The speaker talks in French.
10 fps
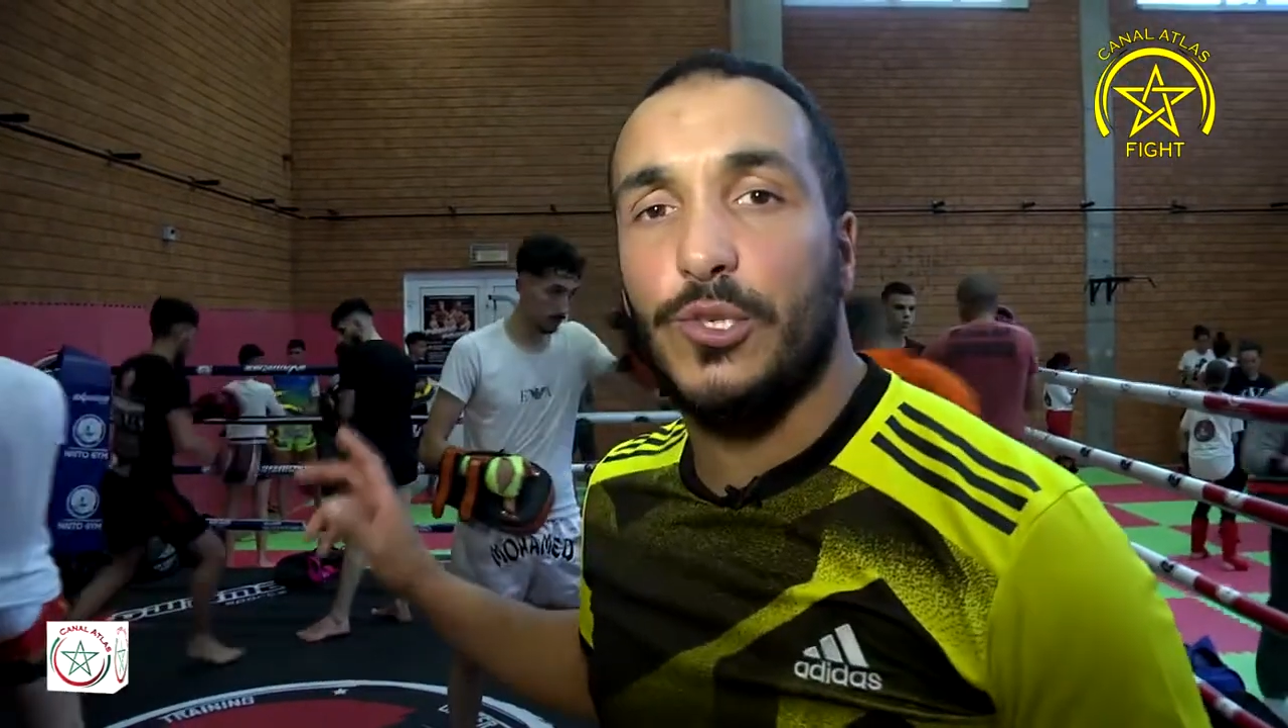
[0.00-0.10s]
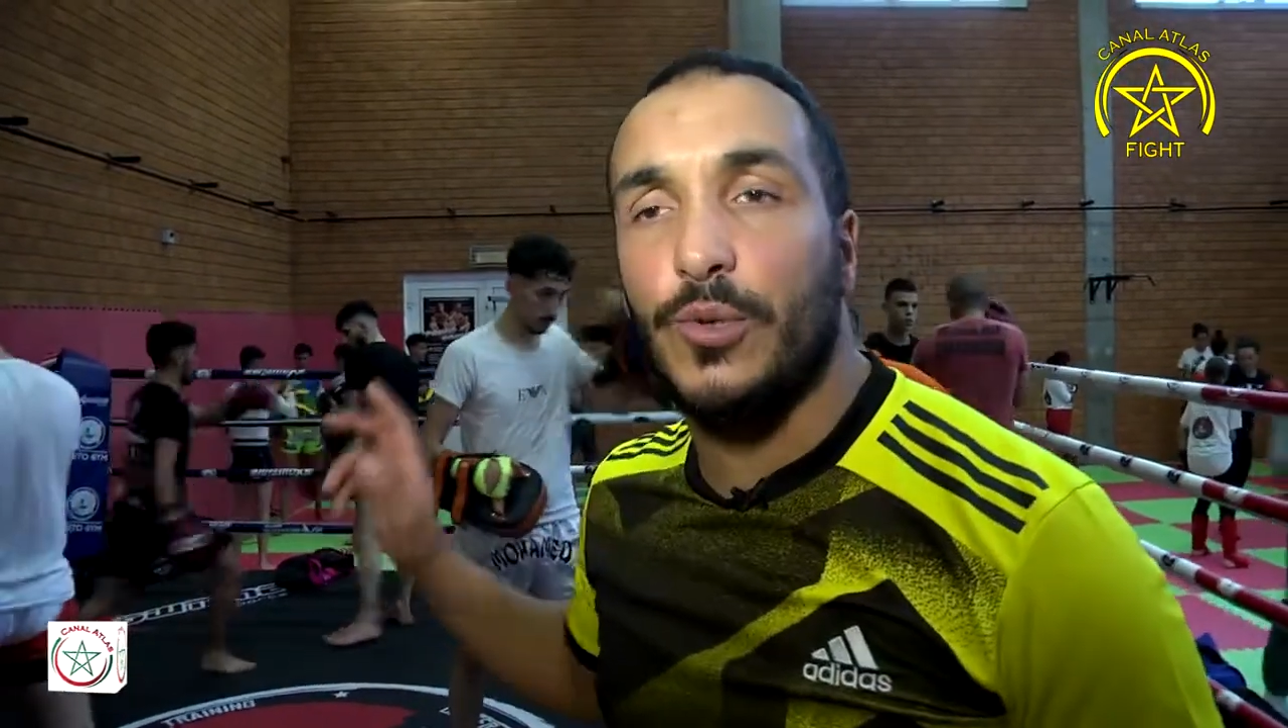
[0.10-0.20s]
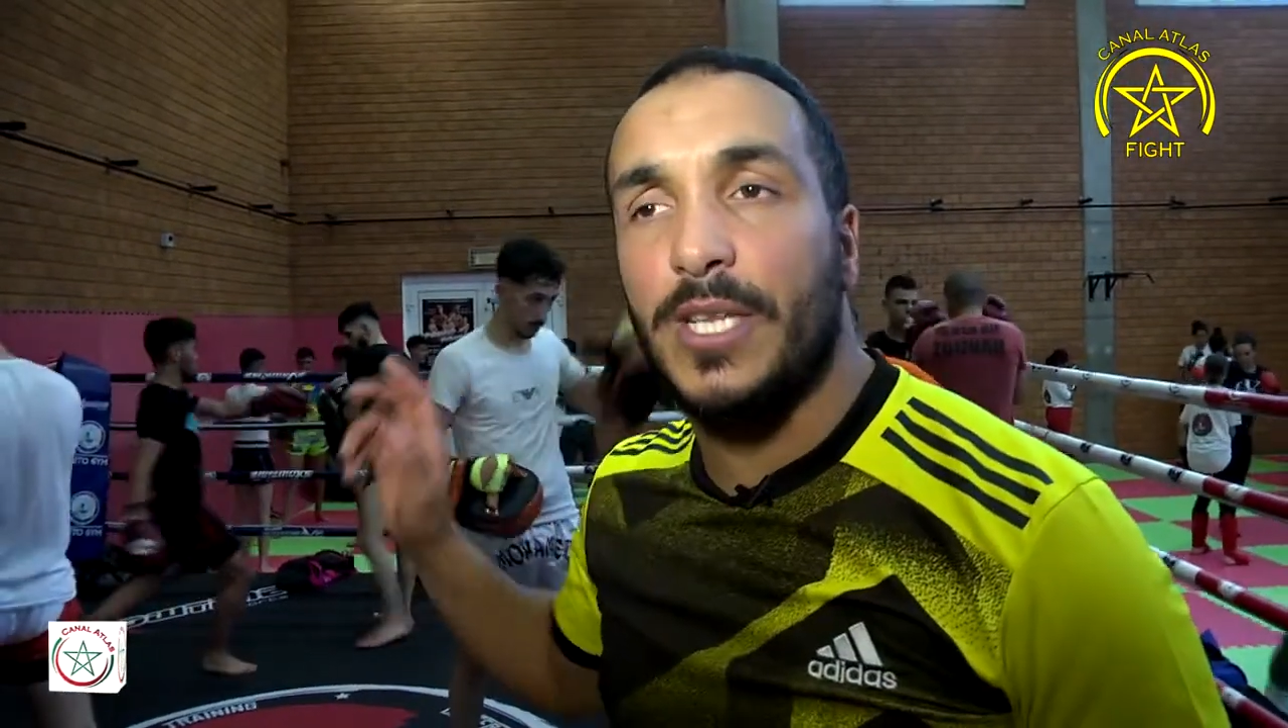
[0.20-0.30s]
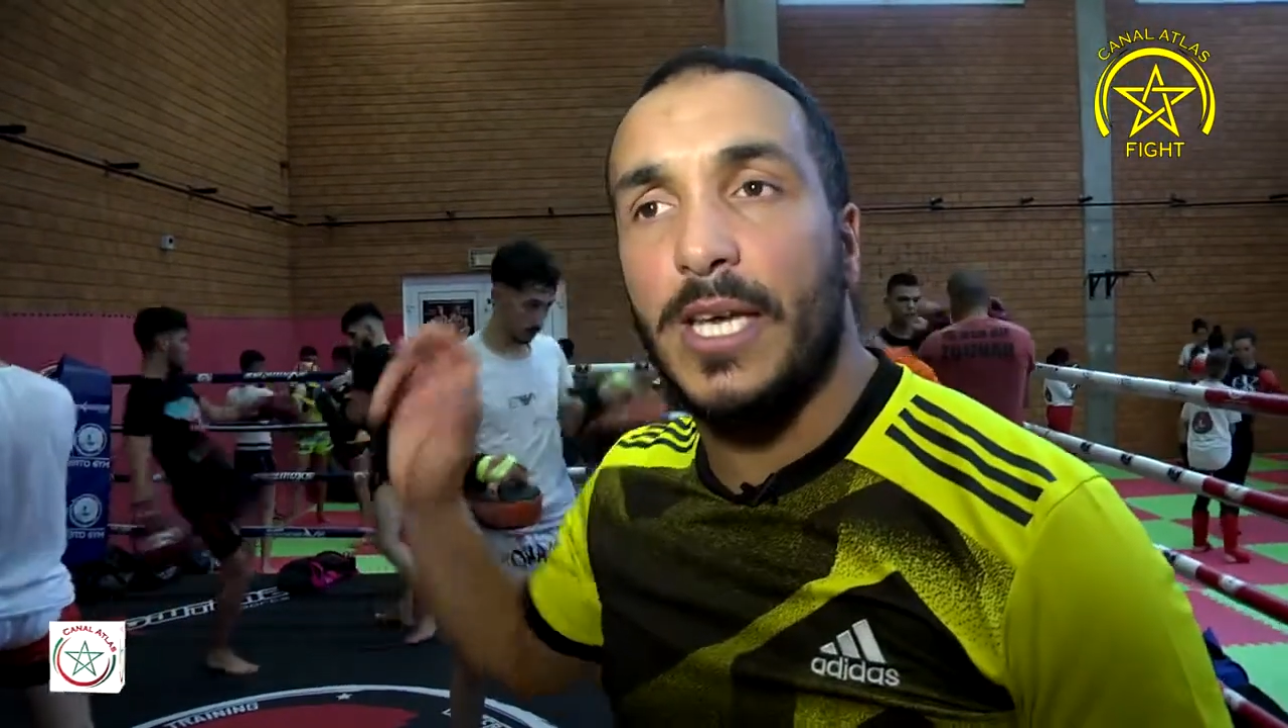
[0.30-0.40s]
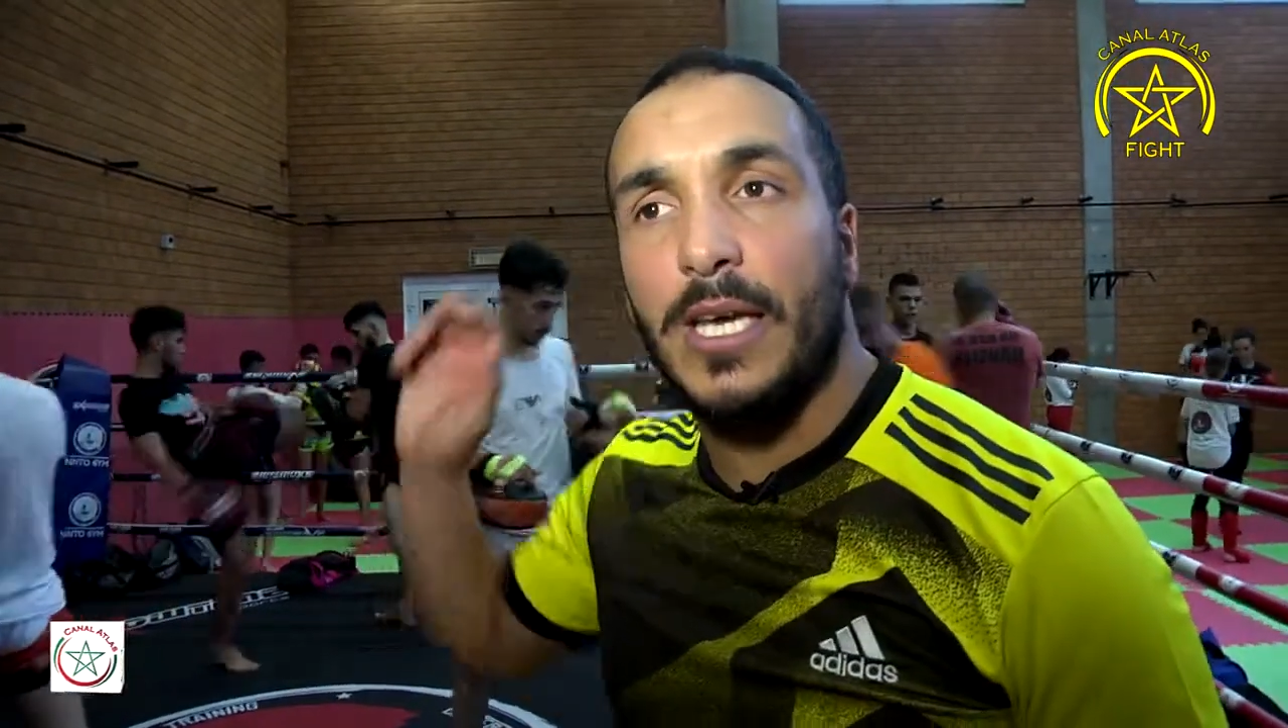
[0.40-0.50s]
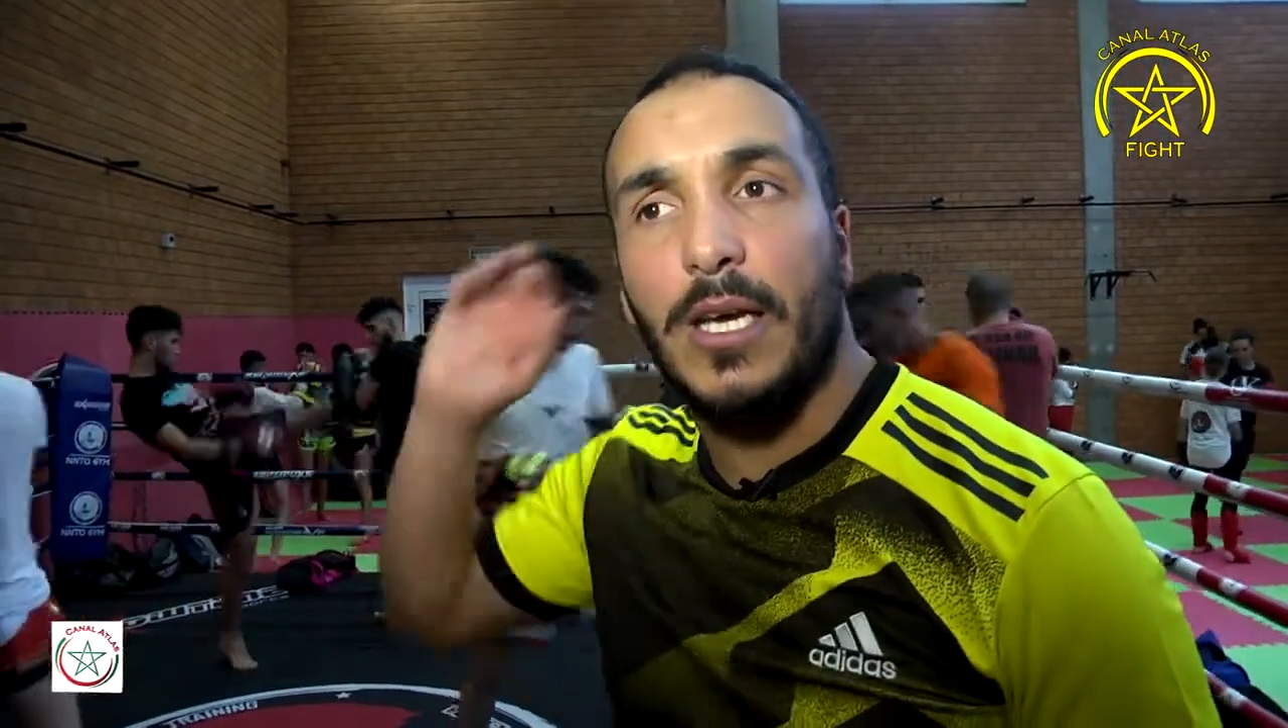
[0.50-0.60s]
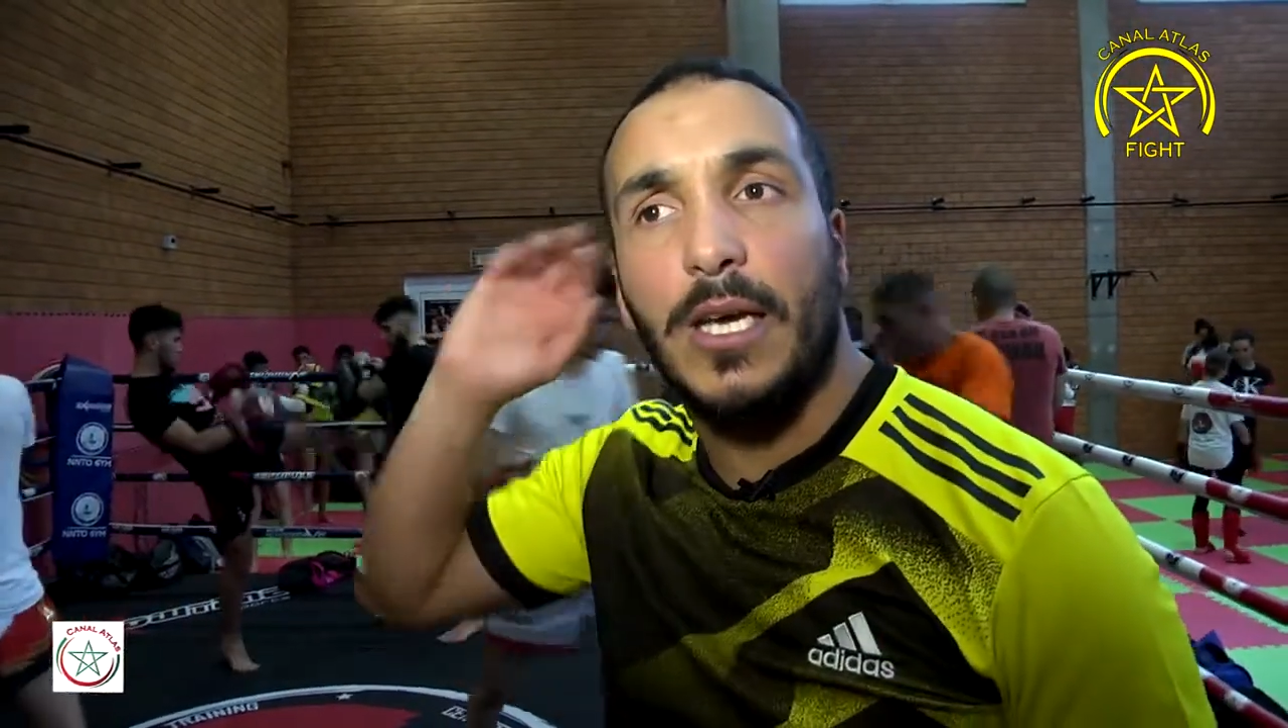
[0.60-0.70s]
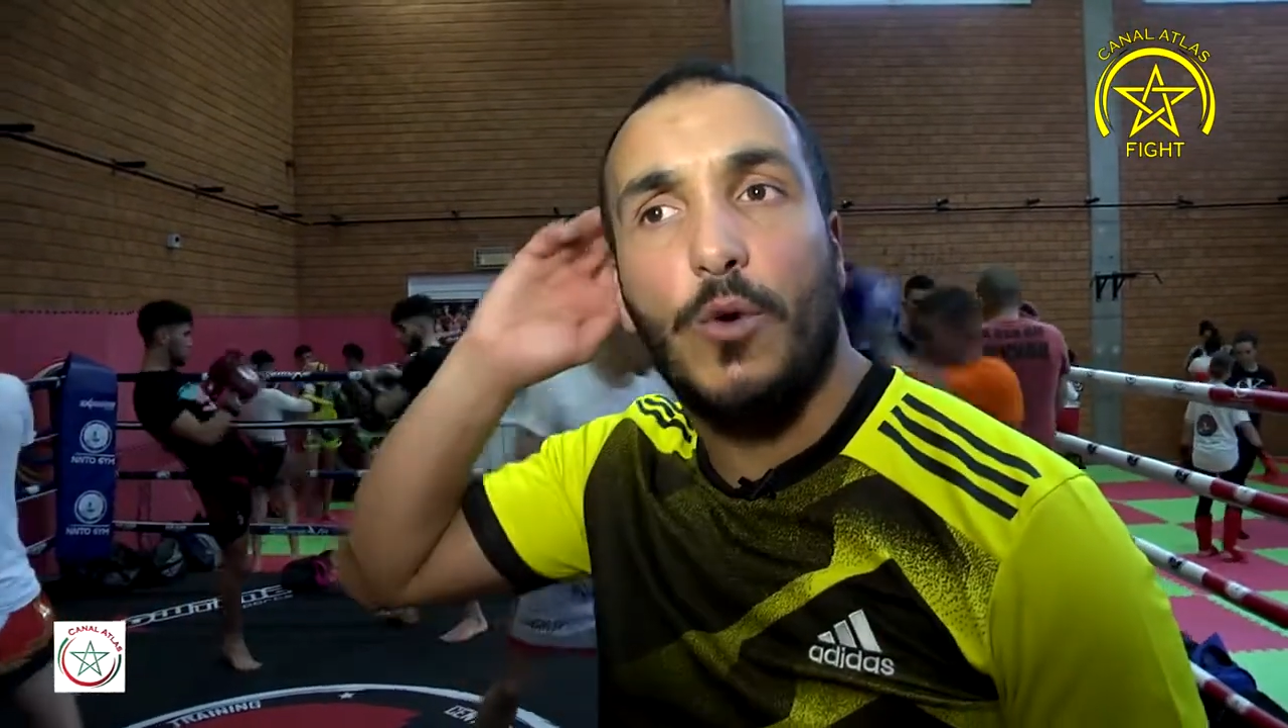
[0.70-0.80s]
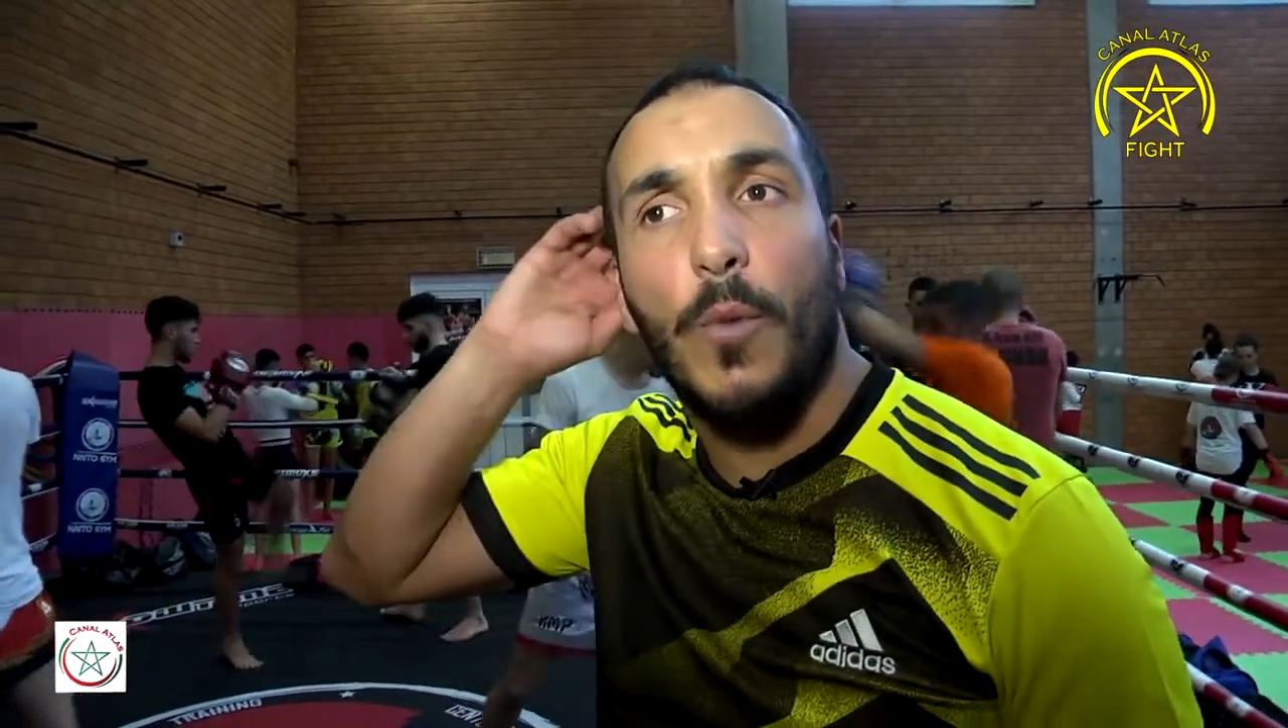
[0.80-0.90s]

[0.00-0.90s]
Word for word: sont des